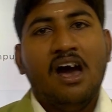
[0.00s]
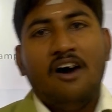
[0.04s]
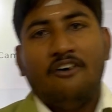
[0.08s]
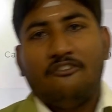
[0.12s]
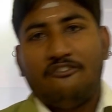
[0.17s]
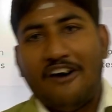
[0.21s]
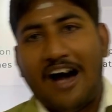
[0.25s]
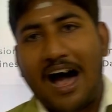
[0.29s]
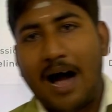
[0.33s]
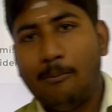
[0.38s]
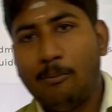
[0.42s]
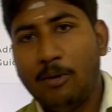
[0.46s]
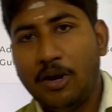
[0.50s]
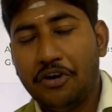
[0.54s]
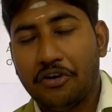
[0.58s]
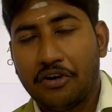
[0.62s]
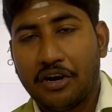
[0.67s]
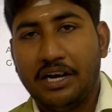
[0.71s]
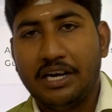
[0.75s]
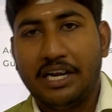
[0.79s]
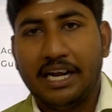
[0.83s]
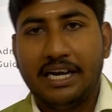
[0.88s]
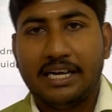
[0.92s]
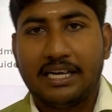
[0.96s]
ஃபேமிலியோட
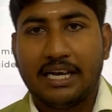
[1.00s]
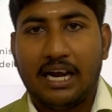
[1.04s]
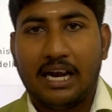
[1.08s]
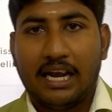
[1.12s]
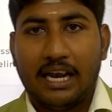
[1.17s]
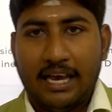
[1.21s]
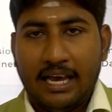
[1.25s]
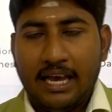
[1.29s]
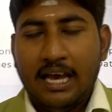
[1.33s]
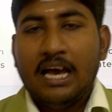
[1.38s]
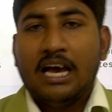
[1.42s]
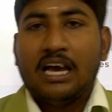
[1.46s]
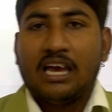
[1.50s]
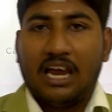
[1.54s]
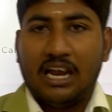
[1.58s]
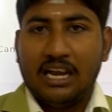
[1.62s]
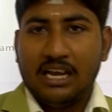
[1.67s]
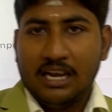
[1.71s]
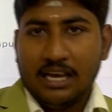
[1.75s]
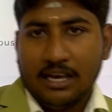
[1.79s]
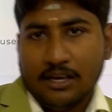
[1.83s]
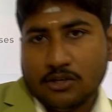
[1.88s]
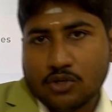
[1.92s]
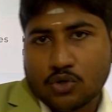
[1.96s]
டீட்டெயிலு
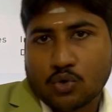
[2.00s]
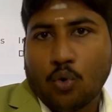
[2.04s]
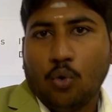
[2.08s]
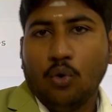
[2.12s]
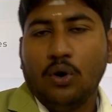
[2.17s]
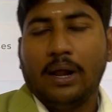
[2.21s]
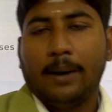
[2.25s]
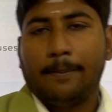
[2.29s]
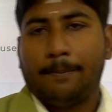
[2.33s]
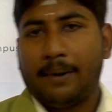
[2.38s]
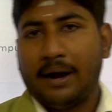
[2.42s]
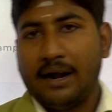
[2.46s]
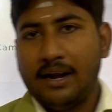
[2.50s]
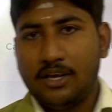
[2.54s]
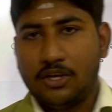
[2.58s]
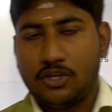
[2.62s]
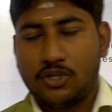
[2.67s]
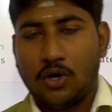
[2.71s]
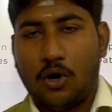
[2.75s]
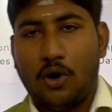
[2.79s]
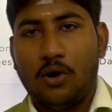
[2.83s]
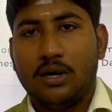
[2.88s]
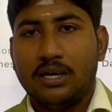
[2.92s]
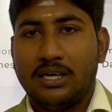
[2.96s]
என்ன ஸ்கூலில்
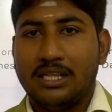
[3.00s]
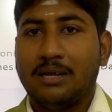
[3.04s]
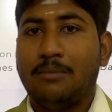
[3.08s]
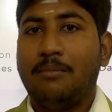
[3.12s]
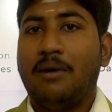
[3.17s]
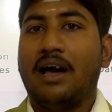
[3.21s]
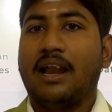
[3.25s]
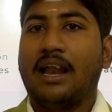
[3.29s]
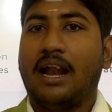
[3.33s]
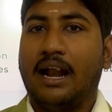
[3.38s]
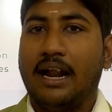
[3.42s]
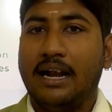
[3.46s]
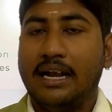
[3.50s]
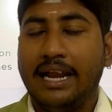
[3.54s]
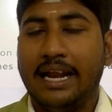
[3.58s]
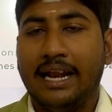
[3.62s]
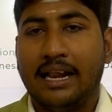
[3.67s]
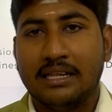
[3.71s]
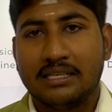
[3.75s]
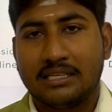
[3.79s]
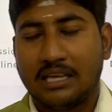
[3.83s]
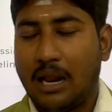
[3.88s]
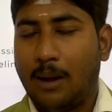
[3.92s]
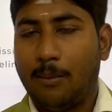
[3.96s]
படித்தோம் இந்த மாதிரியான
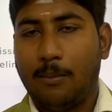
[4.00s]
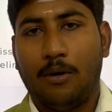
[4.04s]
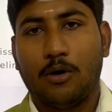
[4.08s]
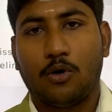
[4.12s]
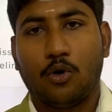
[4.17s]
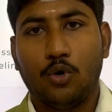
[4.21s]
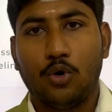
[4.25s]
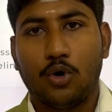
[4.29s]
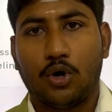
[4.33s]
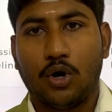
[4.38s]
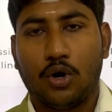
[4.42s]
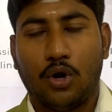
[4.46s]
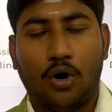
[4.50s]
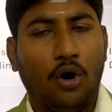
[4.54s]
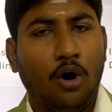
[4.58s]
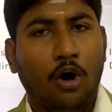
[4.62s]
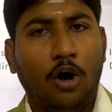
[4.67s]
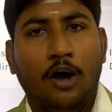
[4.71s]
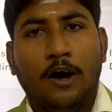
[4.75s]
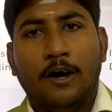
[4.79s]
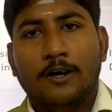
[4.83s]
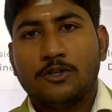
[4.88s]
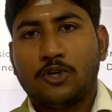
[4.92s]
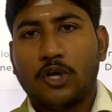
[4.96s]
டீட்டெயில்ஸ் எல்லாம் நம்ம கொடுக்கணும்
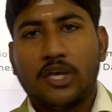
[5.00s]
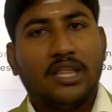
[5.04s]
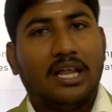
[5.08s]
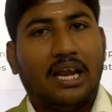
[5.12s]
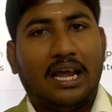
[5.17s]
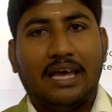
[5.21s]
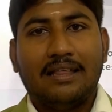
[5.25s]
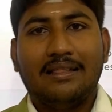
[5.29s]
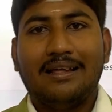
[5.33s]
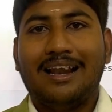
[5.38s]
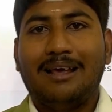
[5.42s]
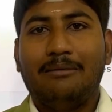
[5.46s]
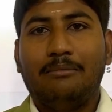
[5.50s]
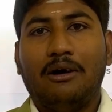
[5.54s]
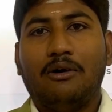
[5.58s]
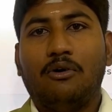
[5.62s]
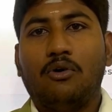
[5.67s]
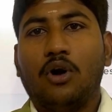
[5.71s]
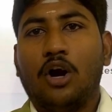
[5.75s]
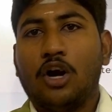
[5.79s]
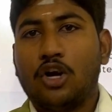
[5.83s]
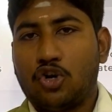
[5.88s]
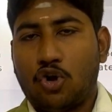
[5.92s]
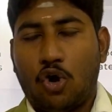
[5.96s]
ஸோ இதில் எதுலையுமே
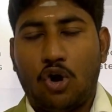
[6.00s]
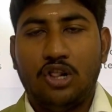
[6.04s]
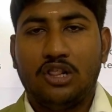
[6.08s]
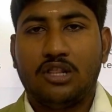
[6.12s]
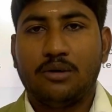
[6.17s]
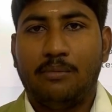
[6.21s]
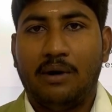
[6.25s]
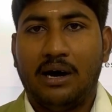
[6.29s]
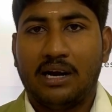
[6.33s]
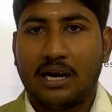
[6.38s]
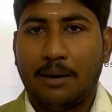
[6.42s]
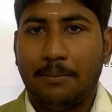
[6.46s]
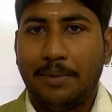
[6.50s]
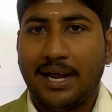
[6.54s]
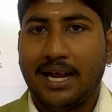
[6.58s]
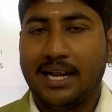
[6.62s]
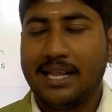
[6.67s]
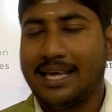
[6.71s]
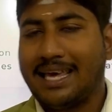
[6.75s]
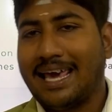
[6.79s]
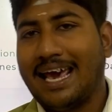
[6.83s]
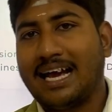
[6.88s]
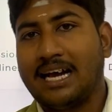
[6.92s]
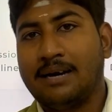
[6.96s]
உங்களோட டுவெல்த் மார்க்
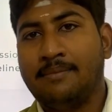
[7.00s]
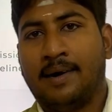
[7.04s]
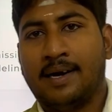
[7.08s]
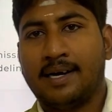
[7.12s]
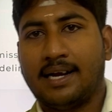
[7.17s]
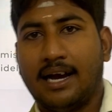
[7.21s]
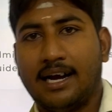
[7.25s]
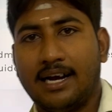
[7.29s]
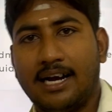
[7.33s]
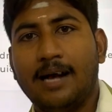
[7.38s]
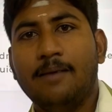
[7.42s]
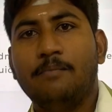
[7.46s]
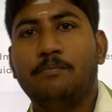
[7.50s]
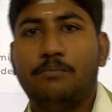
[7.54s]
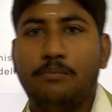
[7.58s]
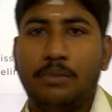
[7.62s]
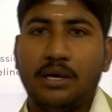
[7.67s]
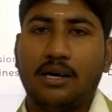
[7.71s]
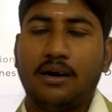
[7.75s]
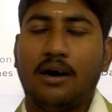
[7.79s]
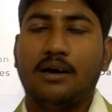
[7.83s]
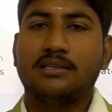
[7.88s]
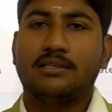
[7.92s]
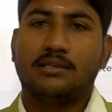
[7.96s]
அப்படிங்கிறது கேட்க மாட்டாங்க
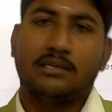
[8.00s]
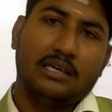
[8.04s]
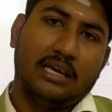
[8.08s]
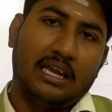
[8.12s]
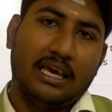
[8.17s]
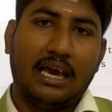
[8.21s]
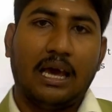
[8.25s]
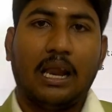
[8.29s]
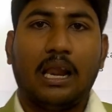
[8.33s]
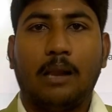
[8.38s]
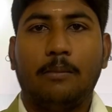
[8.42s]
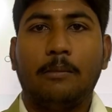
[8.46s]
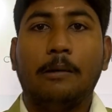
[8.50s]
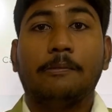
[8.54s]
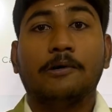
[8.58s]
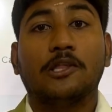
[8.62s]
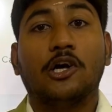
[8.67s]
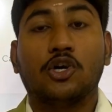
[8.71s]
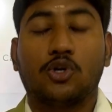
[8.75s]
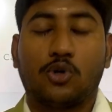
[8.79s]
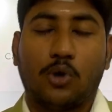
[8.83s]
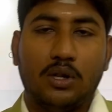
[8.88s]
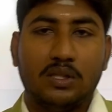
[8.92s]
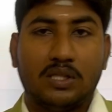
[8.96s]
பிகாஸ் நீங்கள் எல்லாருமே இப்போ
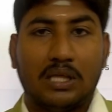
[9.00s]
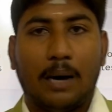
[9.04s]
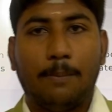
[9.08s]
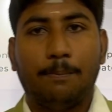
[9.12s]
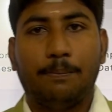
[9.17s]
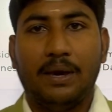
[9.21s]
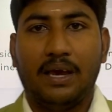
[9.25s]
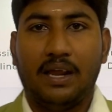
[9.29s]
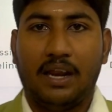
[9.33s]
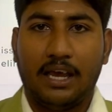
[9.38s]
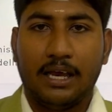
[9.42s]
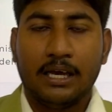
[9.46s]
தான் டுவெல்த் அப்பியரிங்